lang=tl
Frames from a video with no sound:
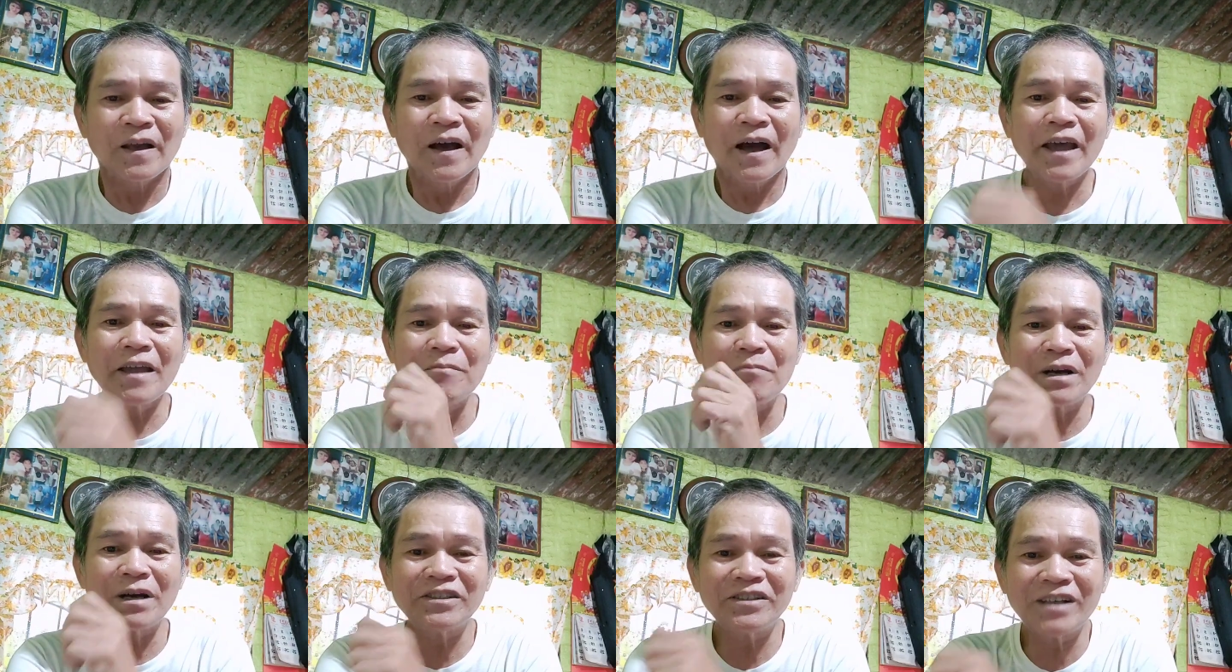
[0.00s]
ay
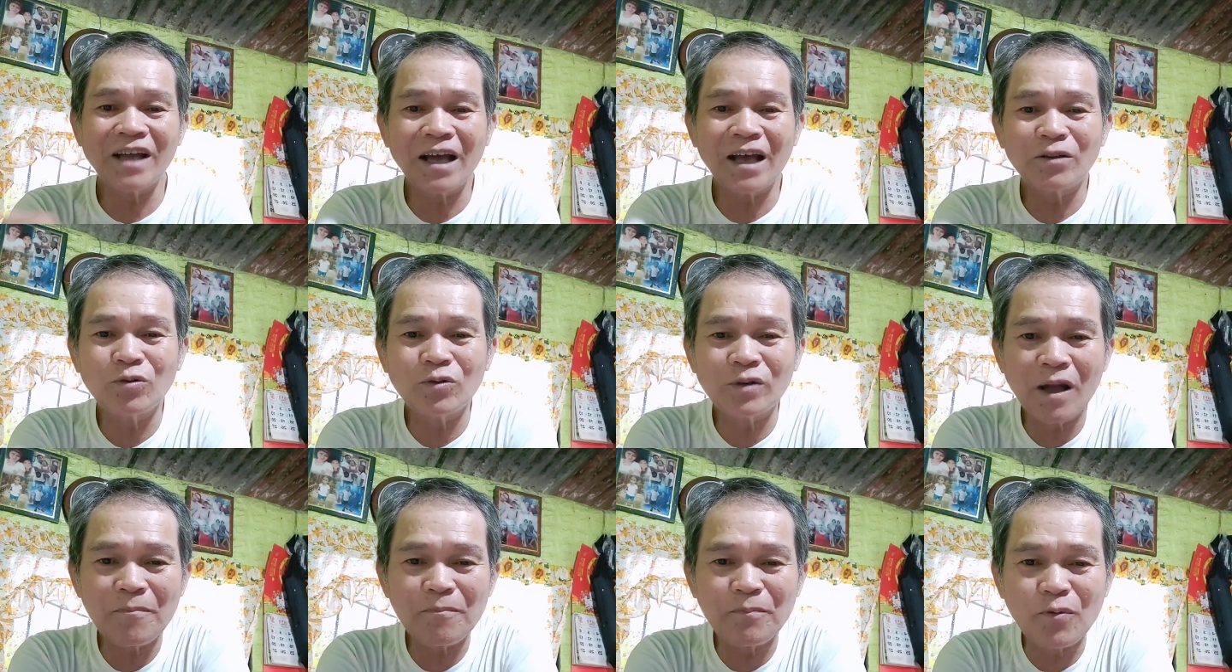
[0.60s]
masyado
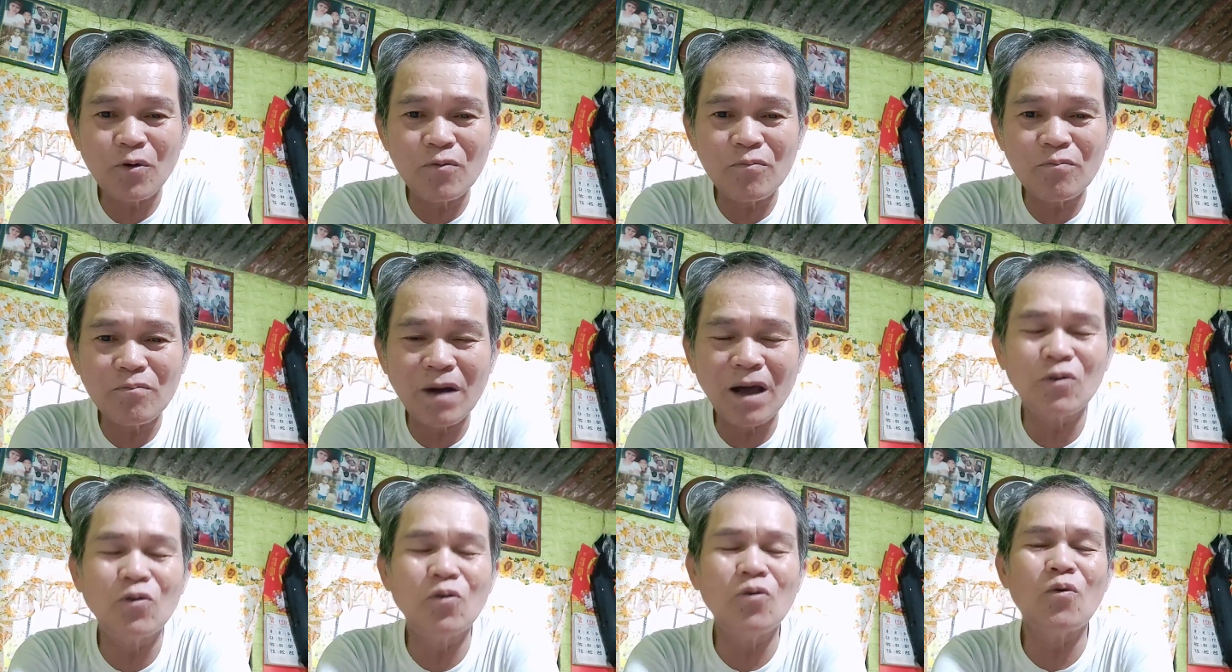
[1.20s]
na pong
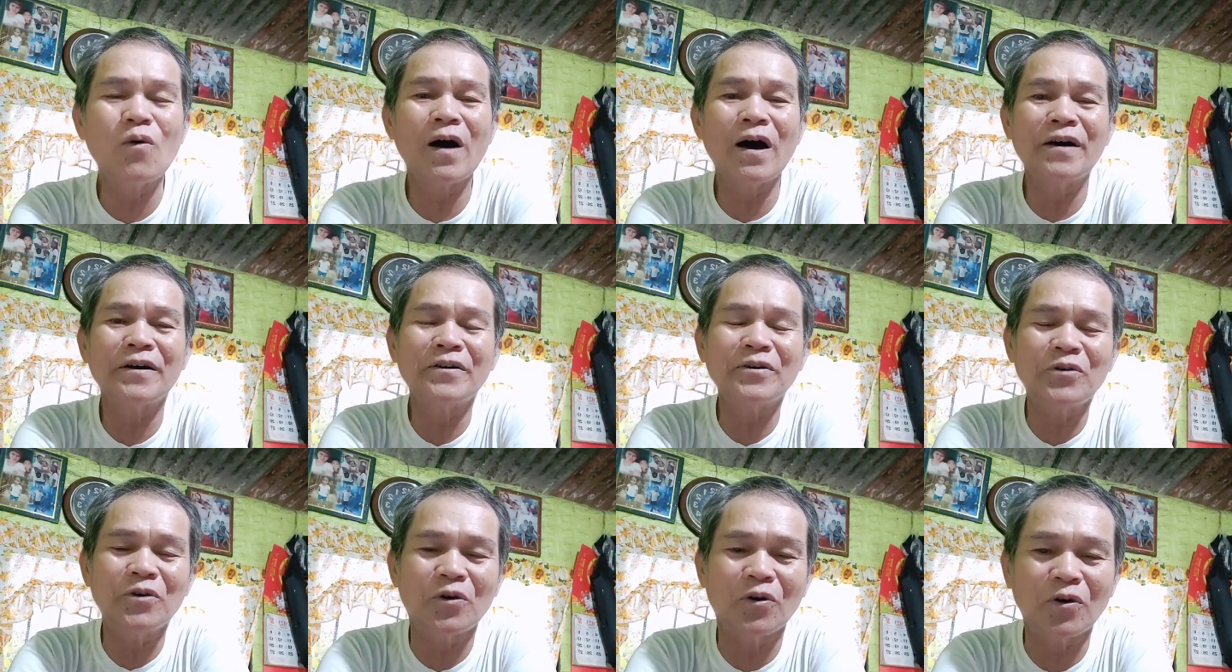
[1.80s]

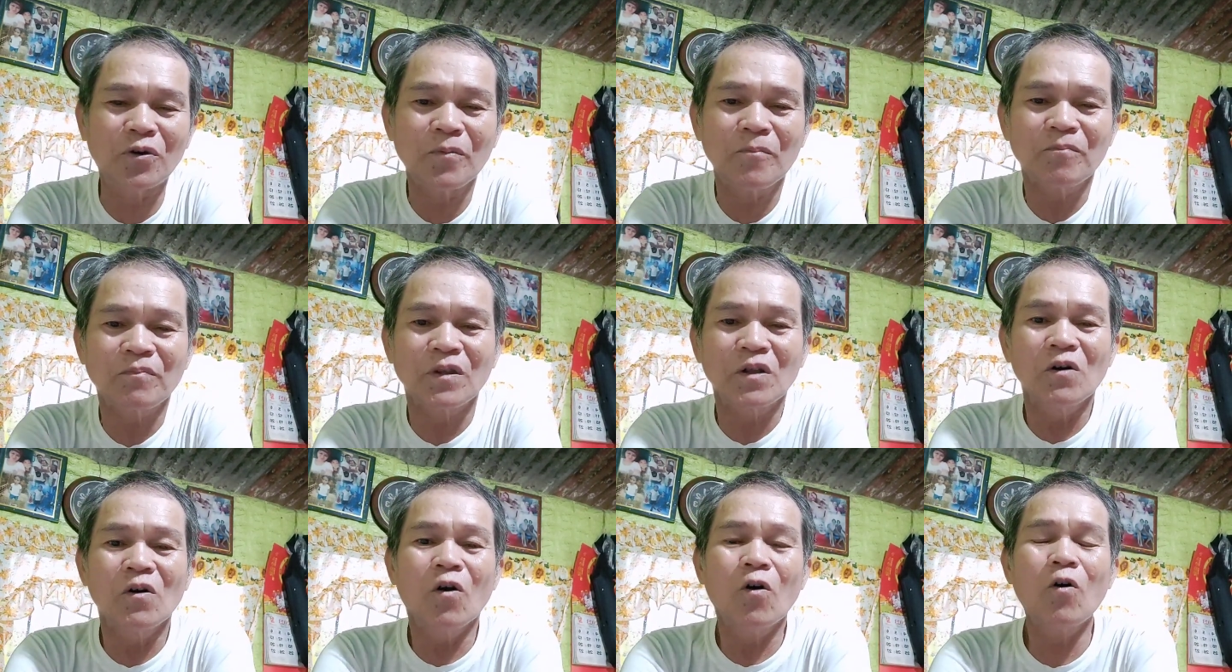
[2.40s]
maluwang yon
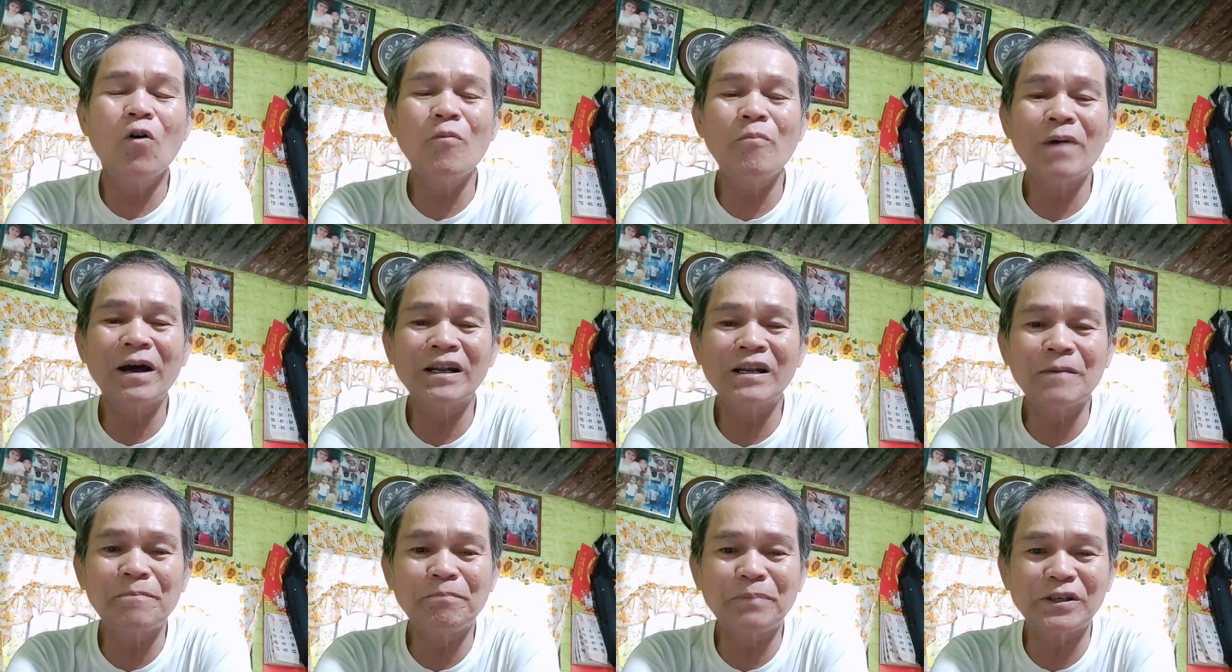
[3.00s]
o
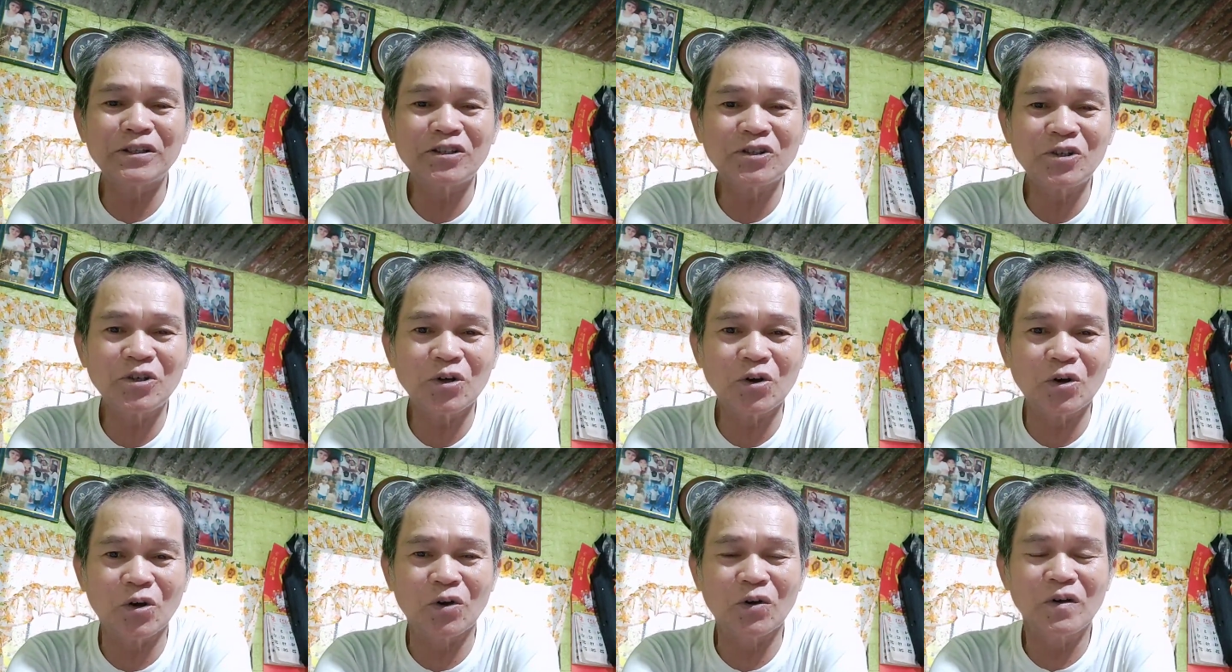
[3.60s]
manipis
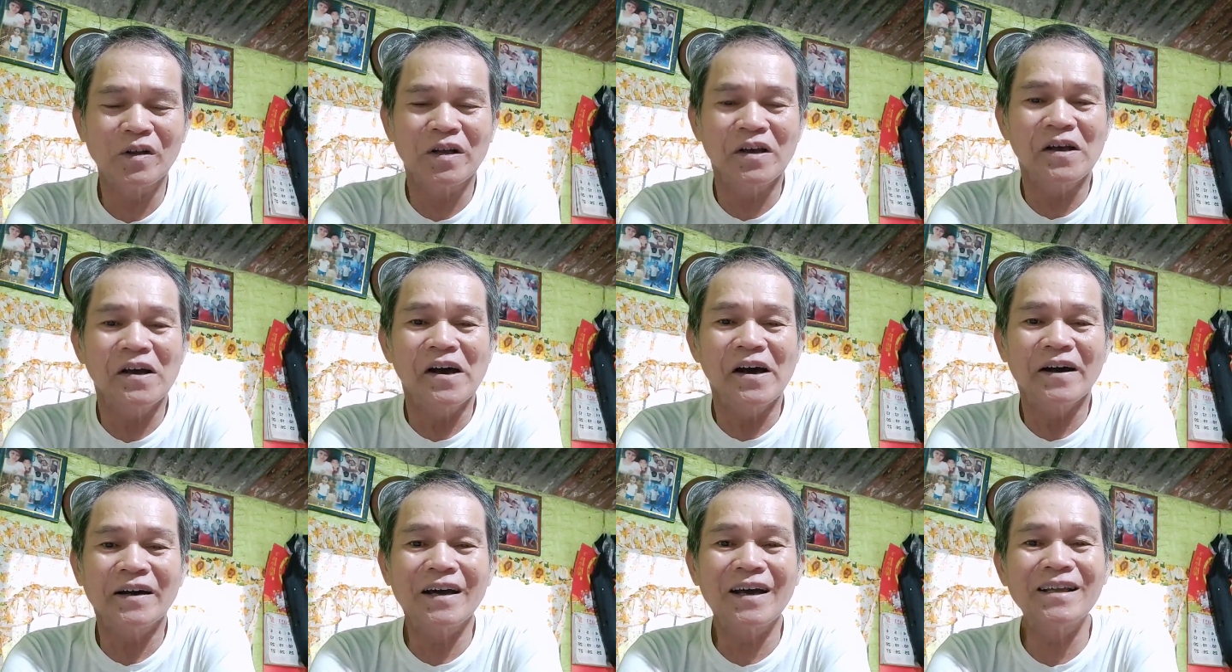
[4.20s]
yun.
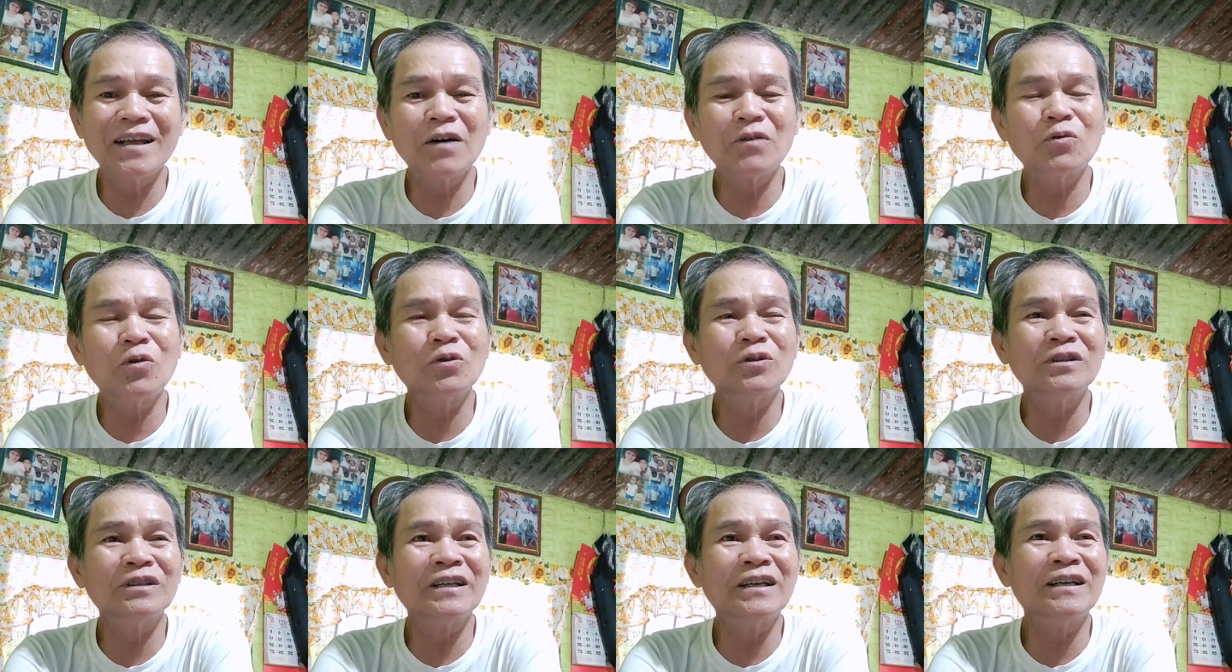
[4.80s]
Kaya
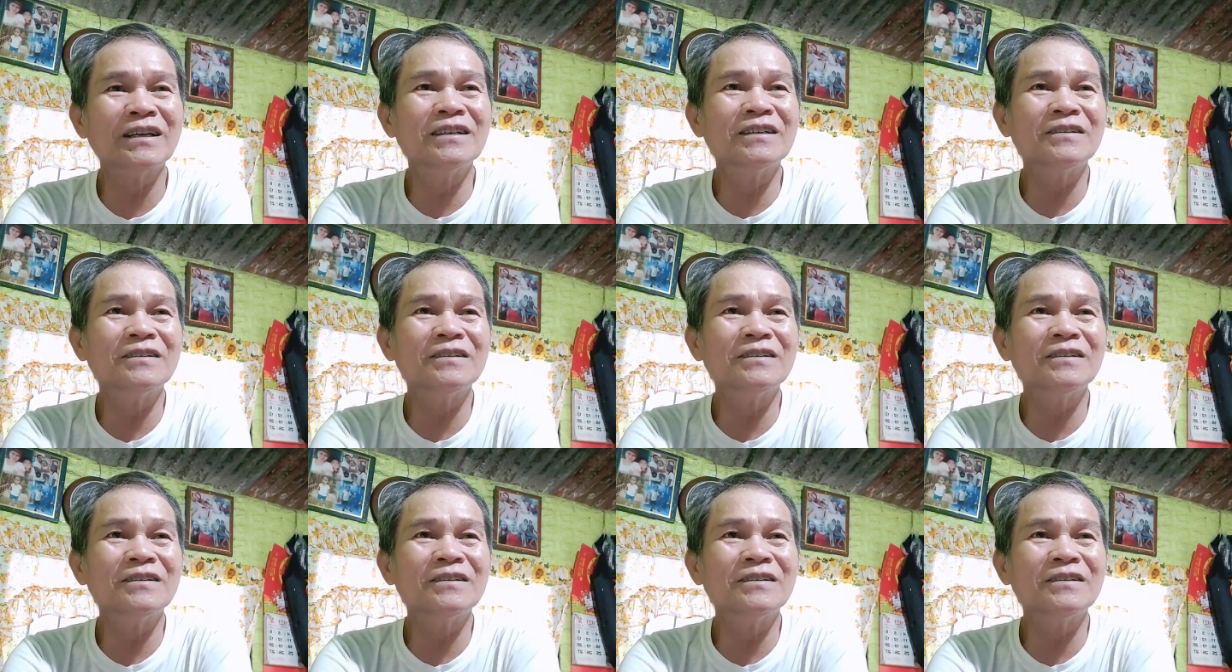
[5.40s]
konting